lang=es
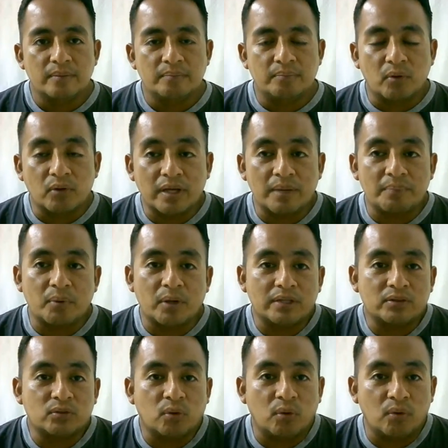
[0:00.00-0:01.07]
¿Por qué?
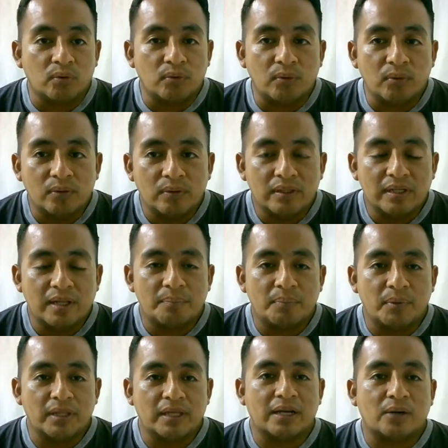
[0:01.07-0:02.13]
Porque todo le
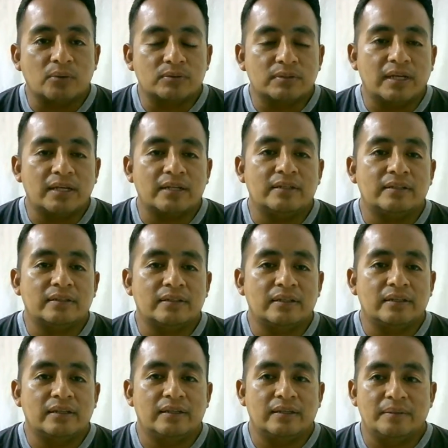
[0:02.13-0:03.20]
puede causar
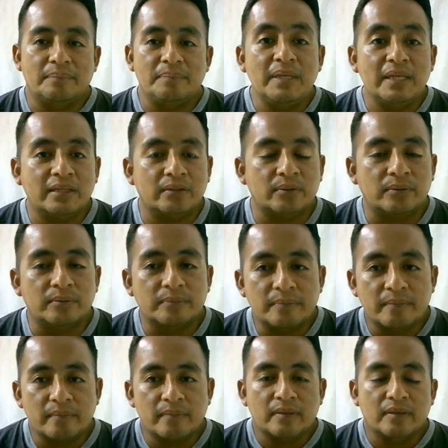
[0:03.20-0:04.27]
eh, miedo.
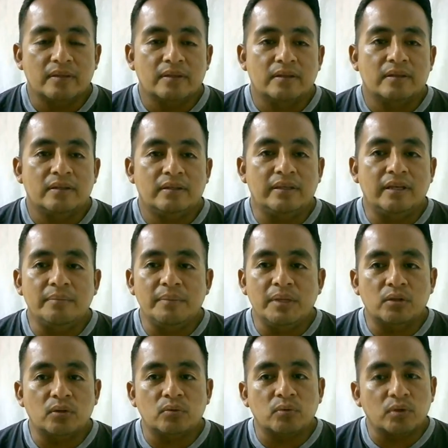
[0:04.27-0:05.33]
Y el
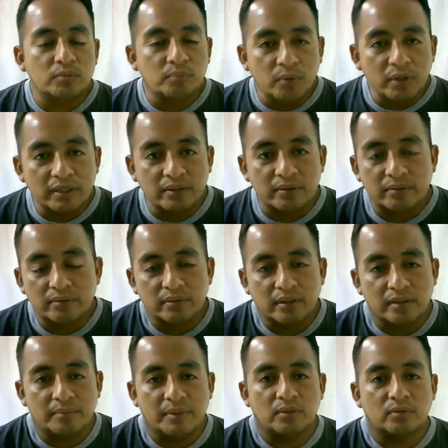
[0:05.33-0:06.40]
miedo no es bueno.
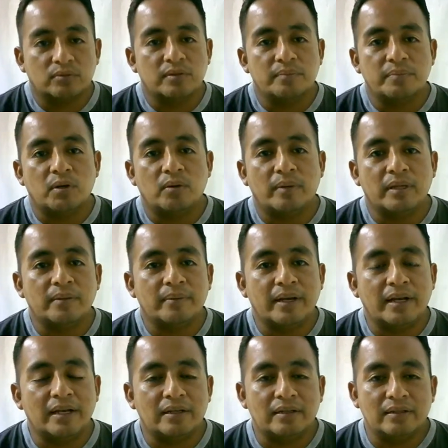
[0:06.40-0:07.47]
El miedo siempre lo va a
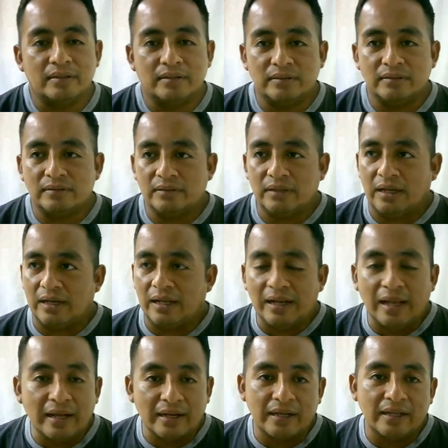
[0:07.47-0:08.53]
llevar a la
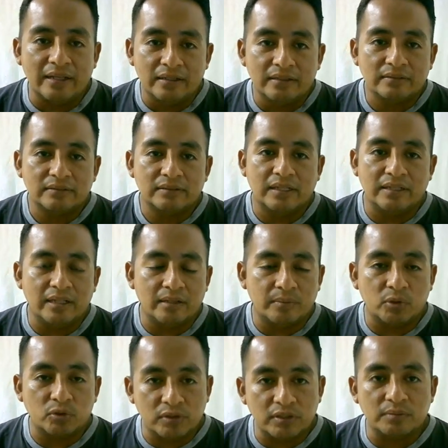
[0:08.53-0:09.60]
larga el
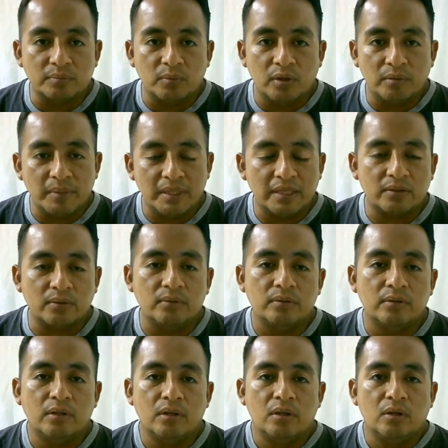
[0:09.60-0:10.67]
nerviosismo, el miedo,
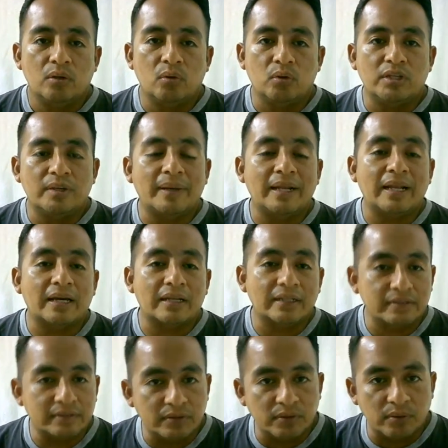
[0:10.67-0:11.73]
lo lleva a la
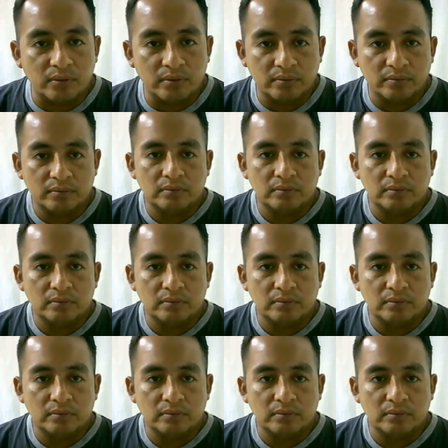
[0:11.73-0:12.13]
agresión.